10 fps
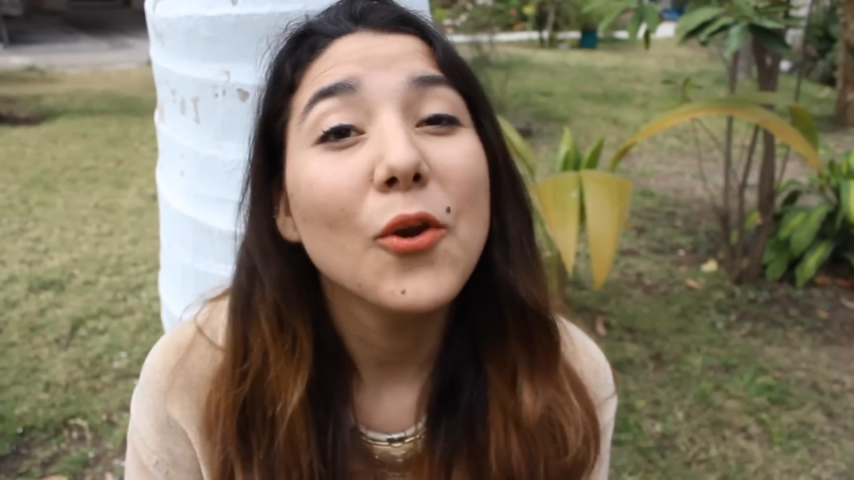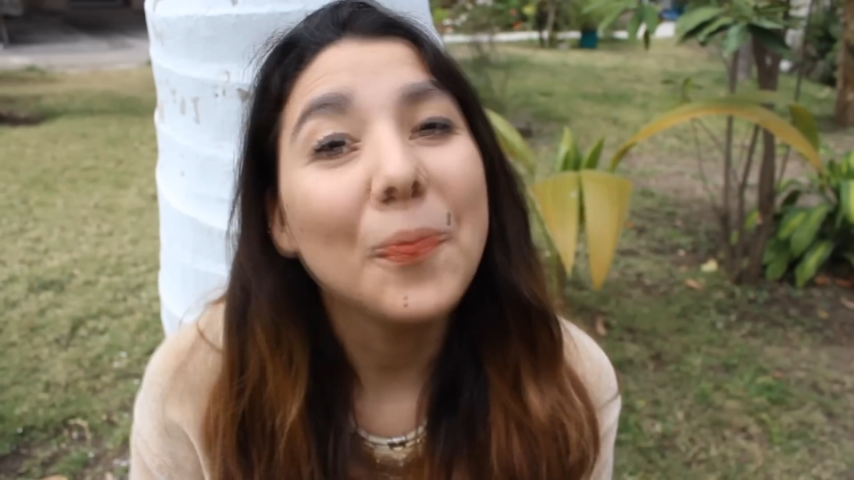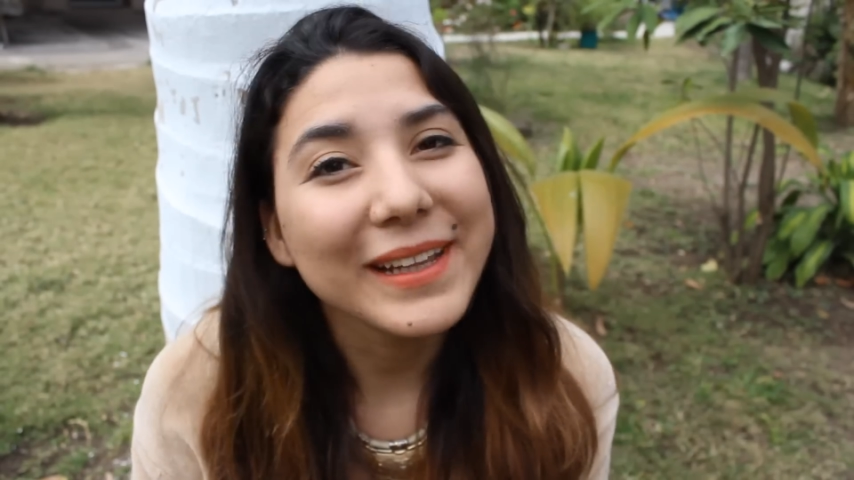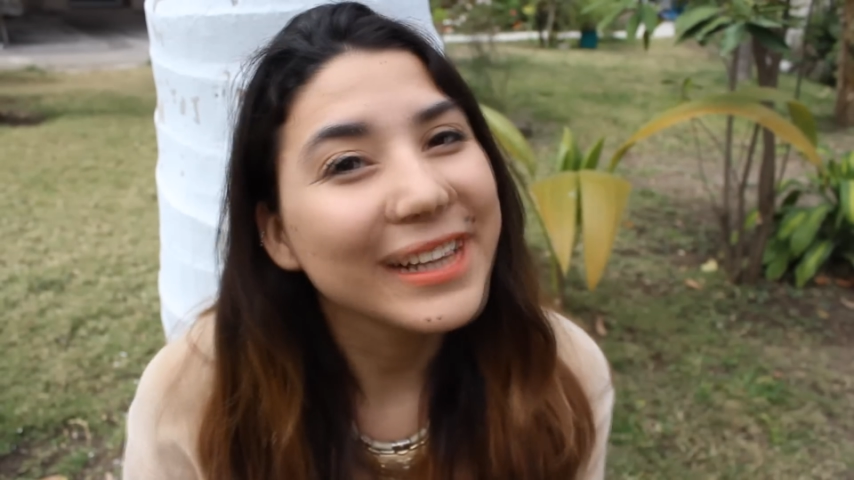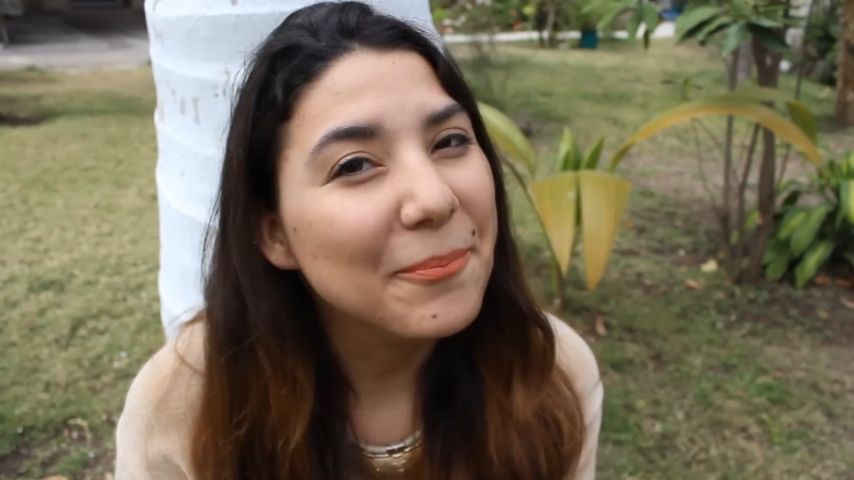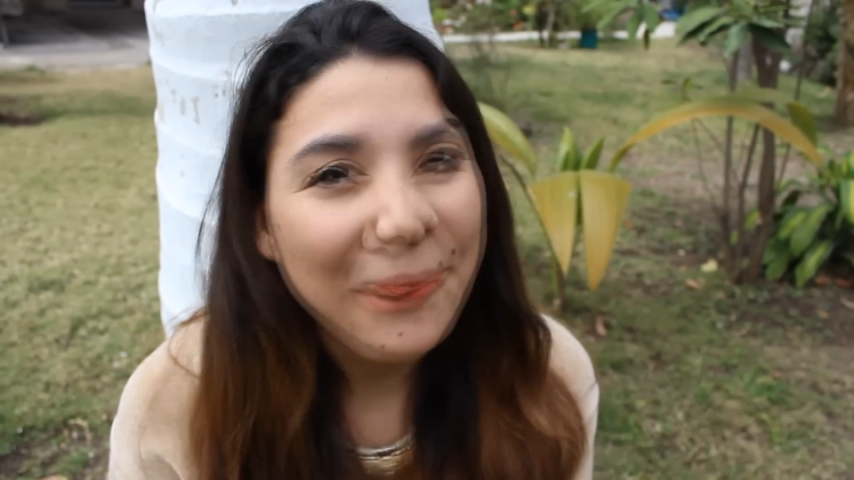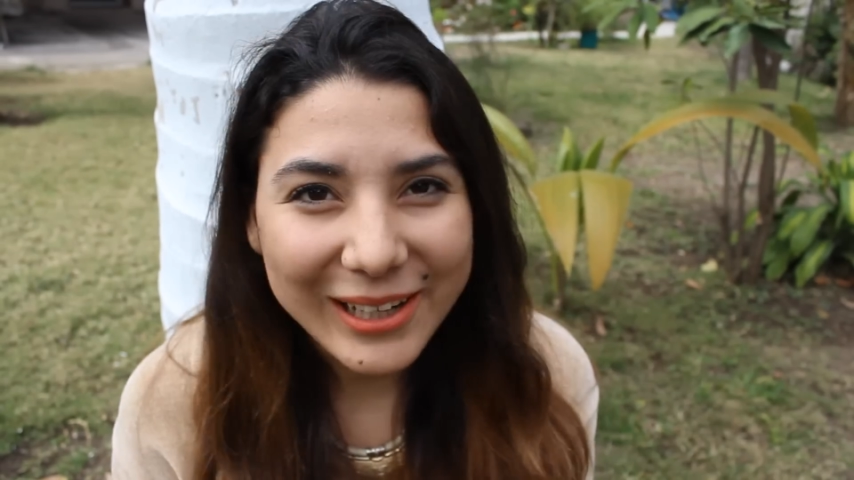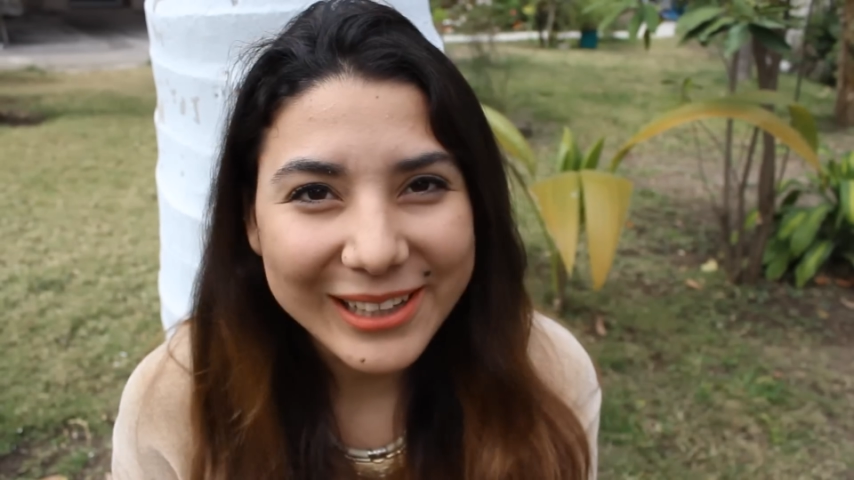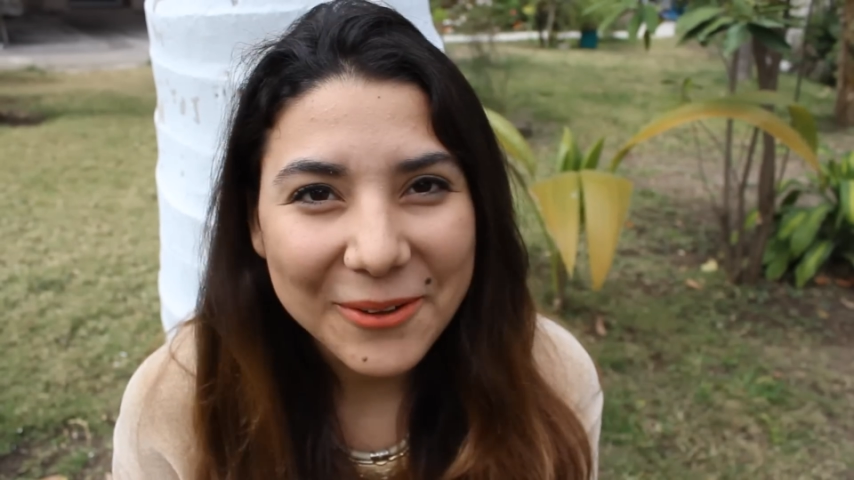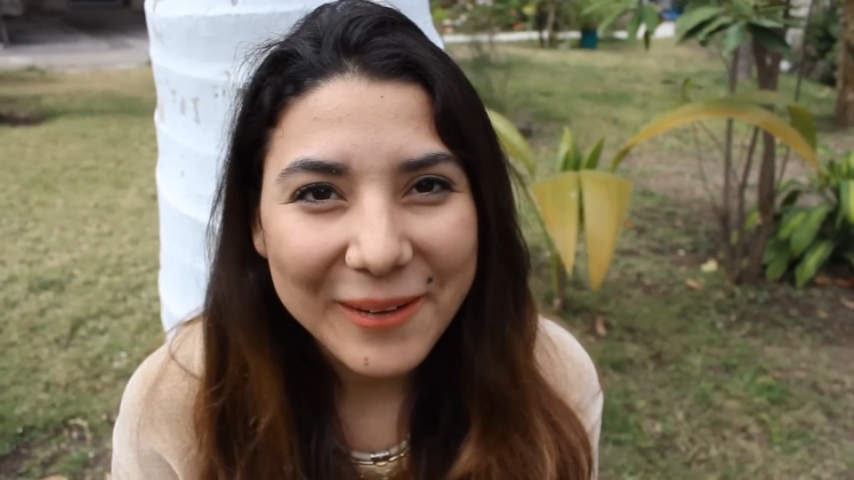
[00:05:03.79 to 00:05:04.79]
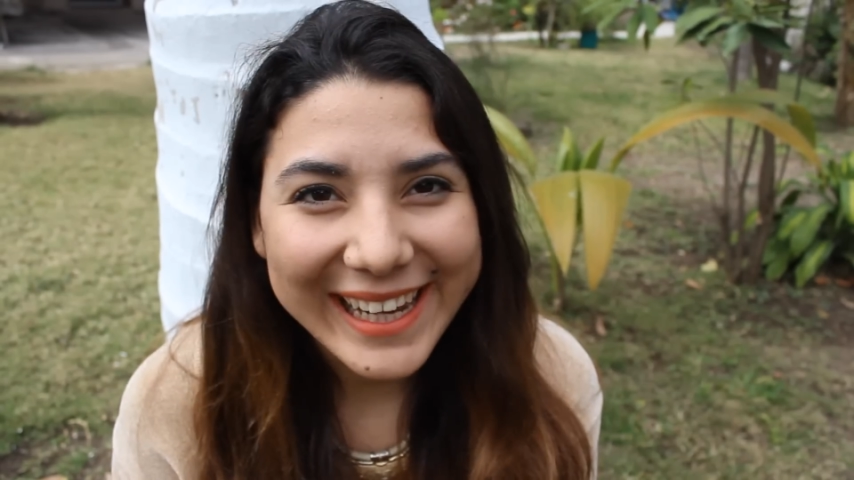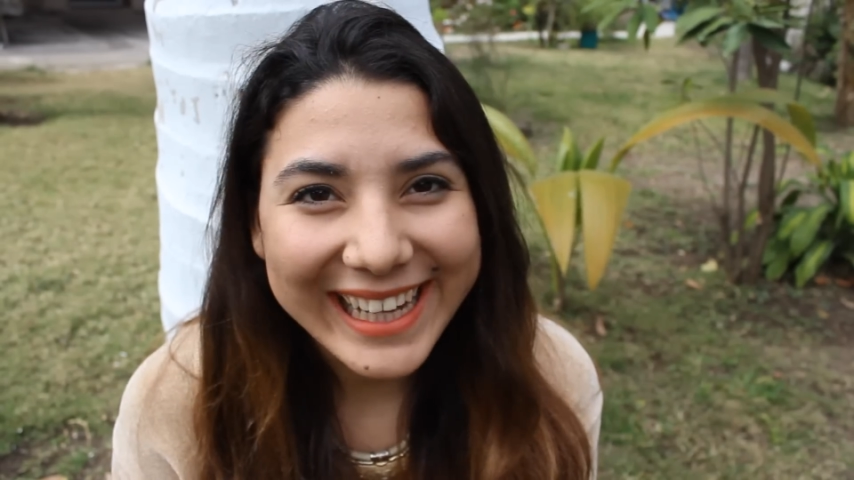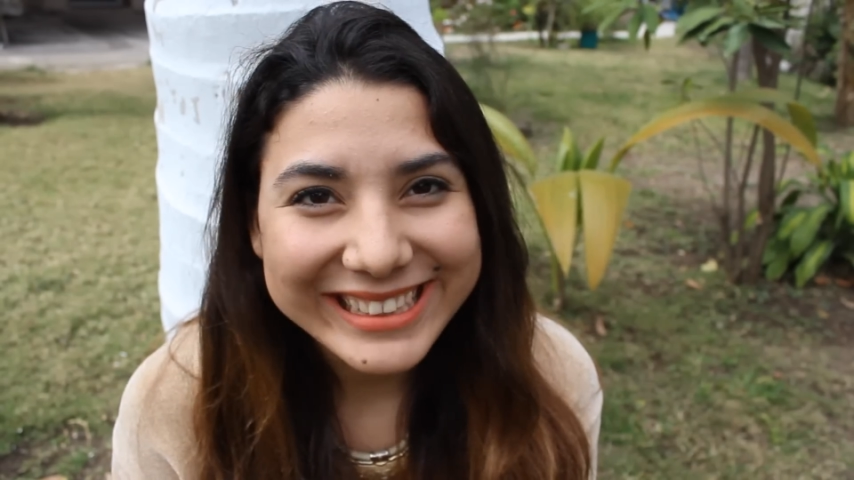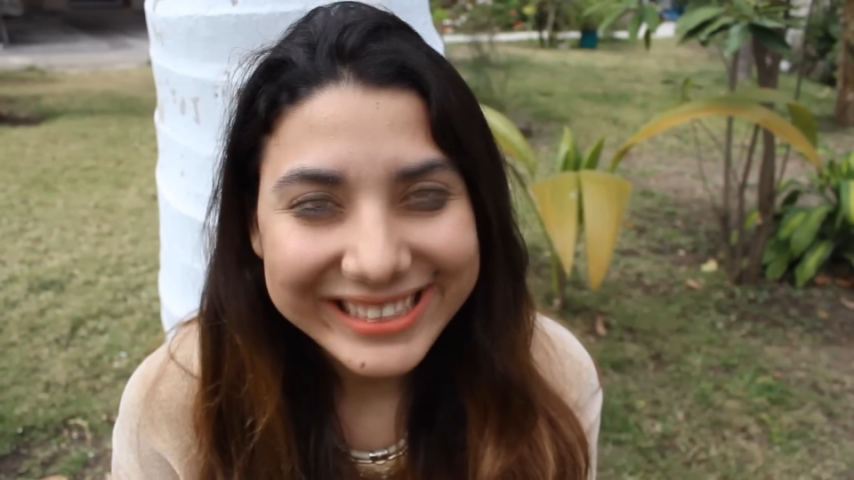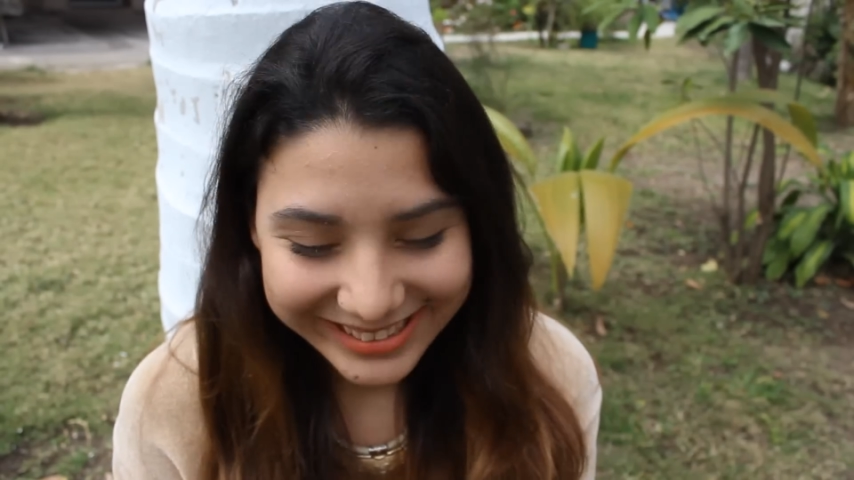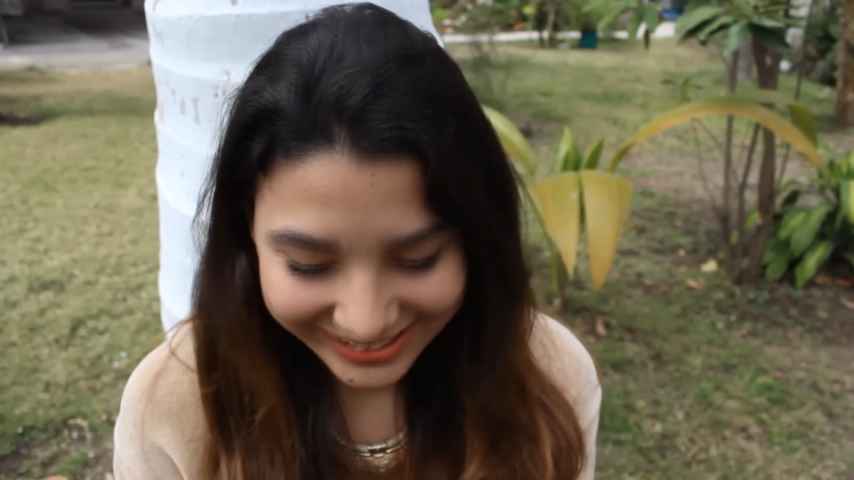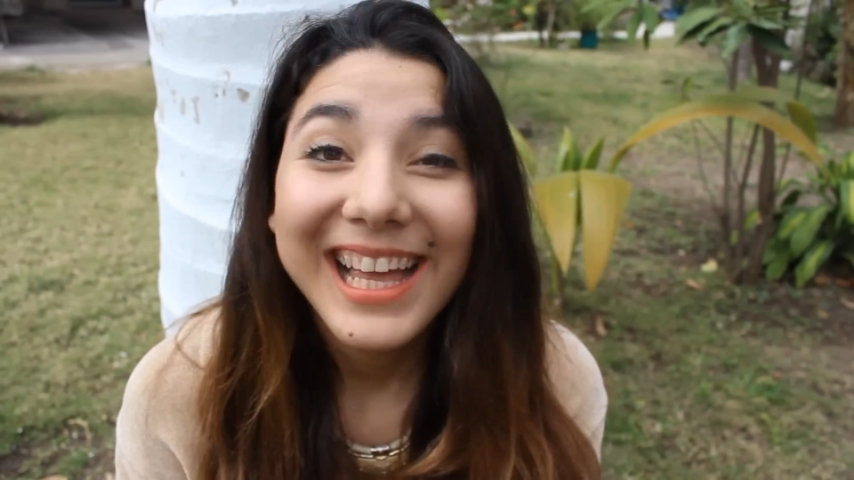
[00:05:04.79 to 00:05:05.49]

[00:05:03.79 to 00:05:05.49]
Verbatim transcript: Lupita Hipólito Vargas,